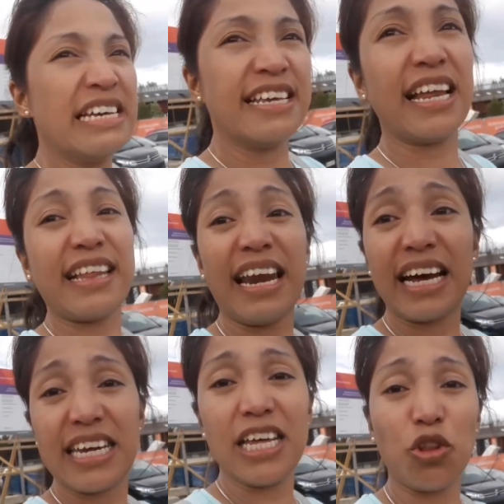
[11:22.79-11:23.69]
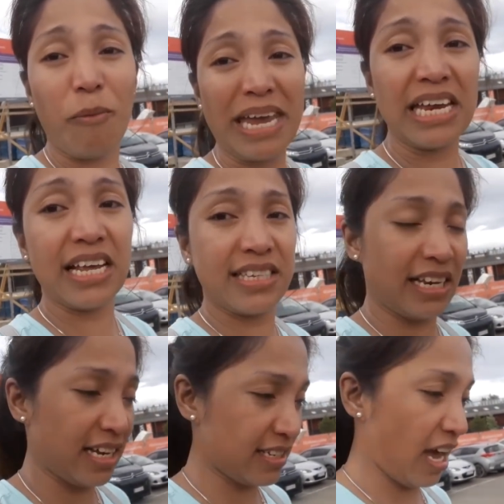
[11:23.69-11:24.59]
sila talaga dito mahilig
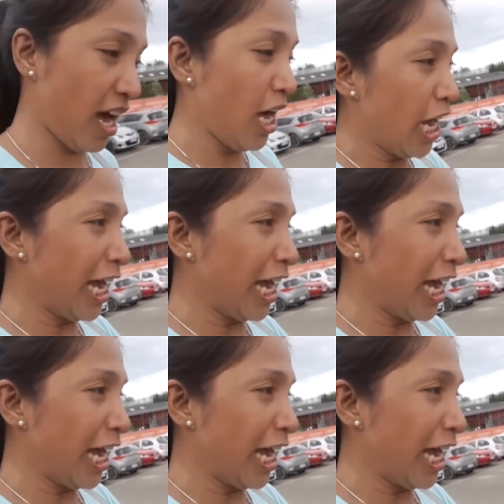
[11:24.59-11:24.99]
sila sa